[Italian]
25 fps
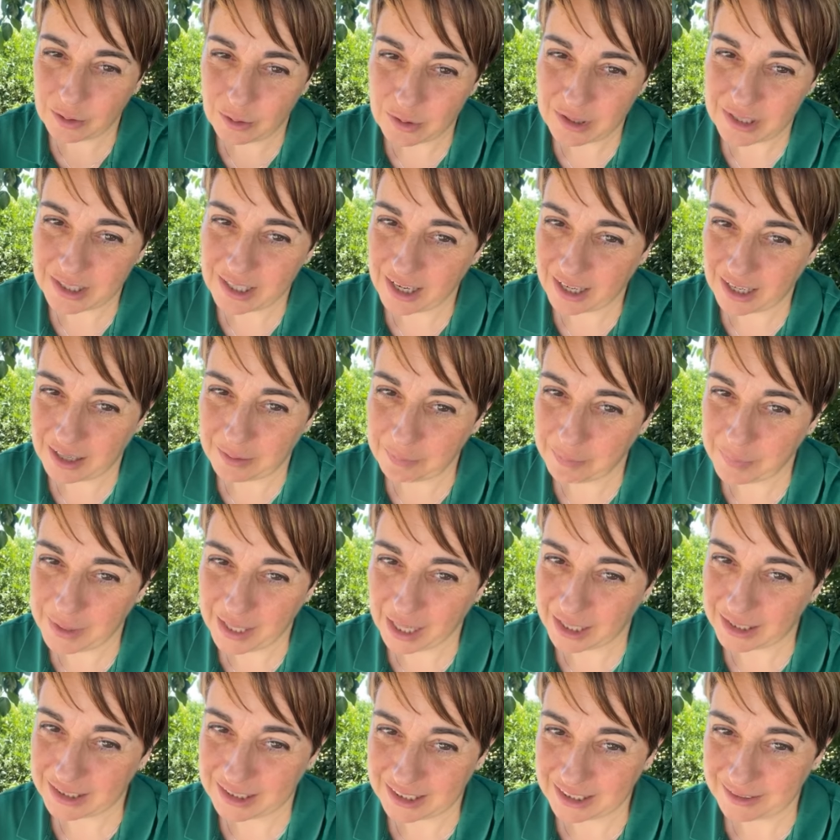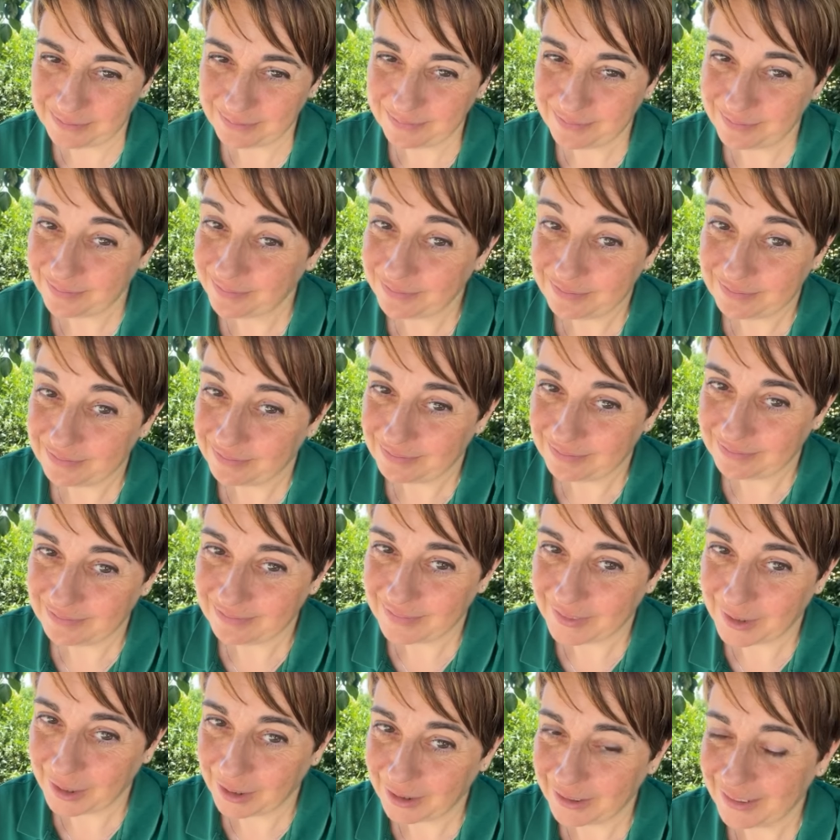così arrabbiati,
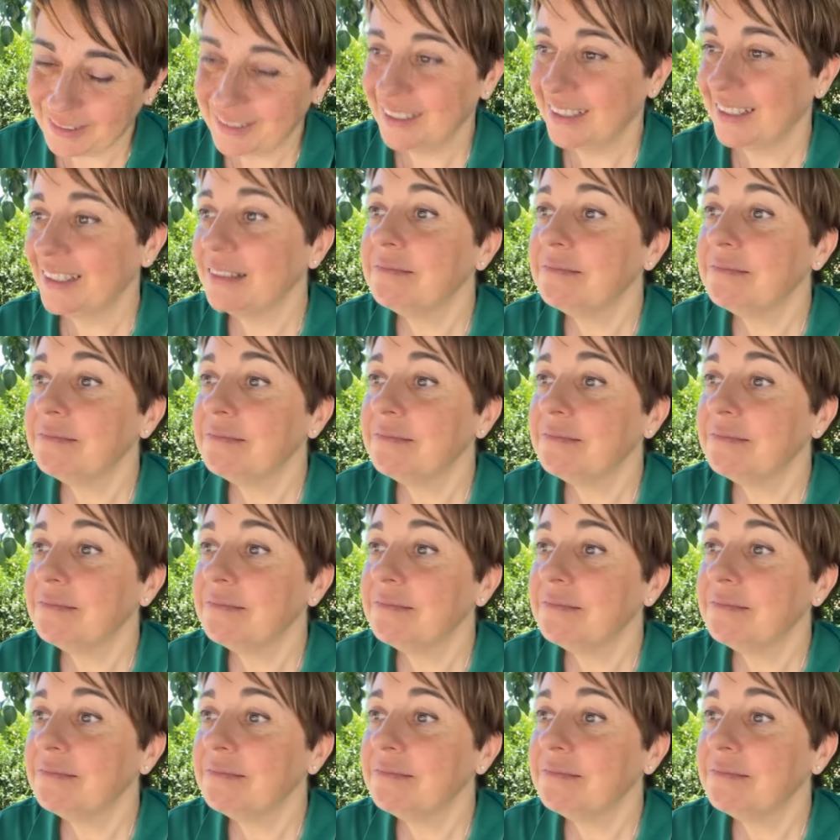no?